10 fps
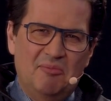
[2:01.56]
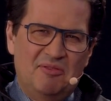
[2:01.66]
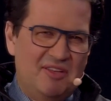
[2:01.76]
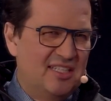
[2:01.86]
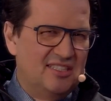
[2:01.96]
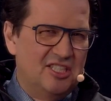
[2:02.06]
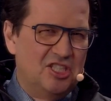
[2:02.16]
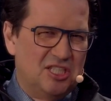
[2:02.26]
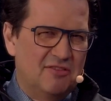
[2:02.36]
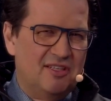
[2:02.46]
Bewegt sich
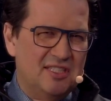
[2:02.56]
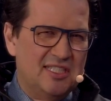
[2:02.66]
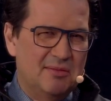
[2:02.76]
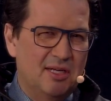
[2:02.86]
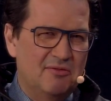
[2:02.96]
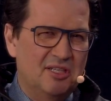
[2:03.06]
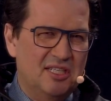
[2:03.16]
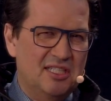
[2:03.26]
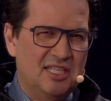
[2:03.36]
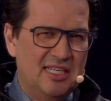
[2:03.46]
Stefan Zimmer
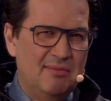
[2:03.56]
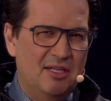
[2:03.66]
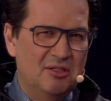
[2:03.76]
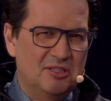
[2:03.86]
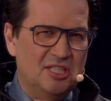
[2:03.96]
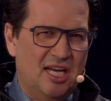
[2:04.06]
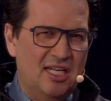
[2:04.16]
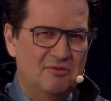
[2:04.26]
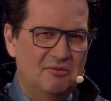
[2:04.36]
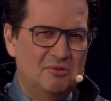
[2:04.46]
wirklich
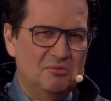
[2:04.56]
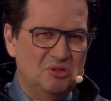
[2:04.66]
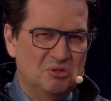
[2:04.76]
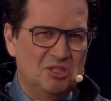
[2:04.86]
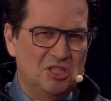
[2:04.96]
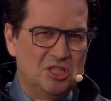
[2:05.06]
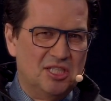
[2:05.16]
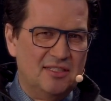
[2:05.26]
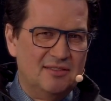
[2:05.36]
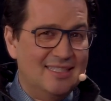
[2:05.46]
klimaneutral durch die
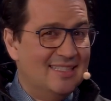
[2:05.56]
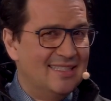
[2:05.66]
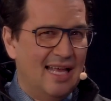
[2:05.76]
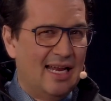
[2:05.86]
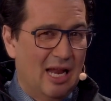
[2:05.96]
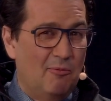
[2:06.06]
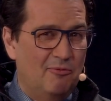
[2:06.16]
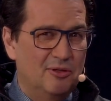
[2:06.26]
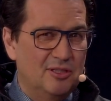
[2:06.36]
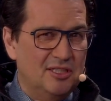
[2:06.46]
Stadt? Ist er
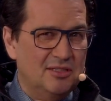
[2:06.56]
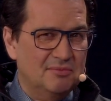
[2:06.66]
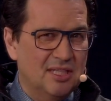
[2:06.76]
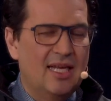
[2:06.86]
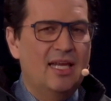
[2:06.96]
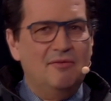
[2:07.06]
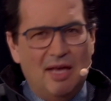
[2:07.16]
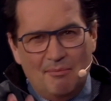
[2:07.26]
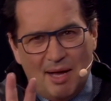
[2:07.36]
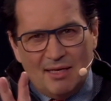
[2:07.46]
glaubwürdig?
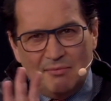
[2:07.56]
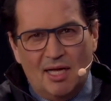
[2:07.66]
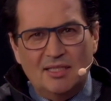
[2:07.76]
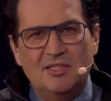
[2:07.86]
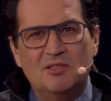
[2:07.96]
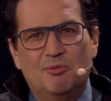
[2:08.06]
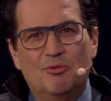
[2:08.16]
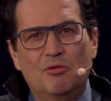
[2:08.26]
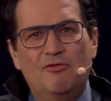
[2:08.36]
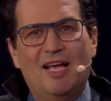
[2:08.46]
Wir machen mal diesen
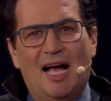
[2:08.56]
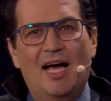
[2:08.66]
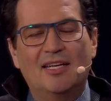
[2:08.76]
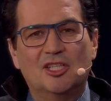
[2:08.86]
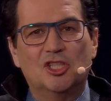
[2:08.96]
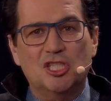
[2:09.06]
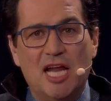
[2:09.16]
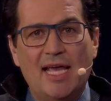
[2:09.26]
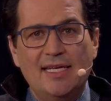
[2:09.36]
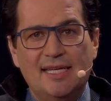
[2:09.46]
Proof. Gerade
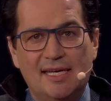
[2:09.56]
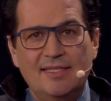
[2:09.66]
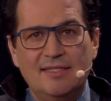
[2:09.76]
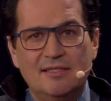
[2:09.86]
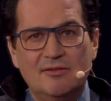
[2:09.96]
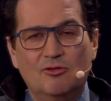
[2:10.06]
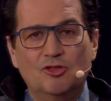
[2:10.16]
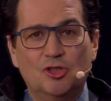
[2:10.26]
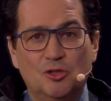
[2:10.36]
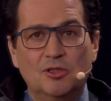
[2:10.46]
schneit es und
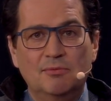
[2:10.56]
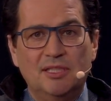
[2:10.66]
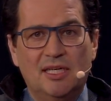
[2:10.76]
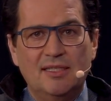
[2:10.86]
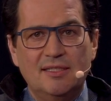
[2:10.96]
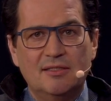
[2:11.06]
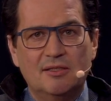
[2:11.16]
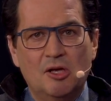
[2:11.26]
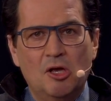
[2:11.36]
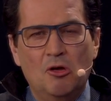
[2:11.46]
stürmt es.
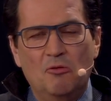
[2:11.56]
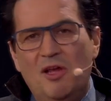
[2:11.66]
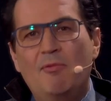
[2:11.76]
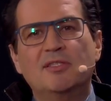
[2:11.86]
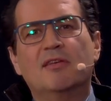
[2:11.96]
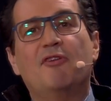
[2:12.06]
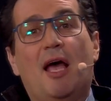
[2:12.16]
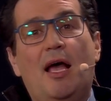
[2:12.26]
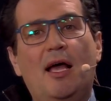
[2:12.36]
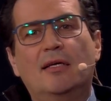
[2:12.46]
Und wir haben uns
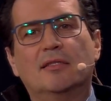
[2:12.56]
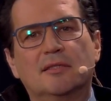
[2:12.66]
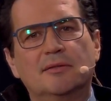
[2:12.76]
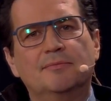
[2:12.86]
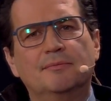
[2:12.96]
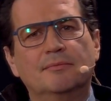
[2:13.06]
gefragt,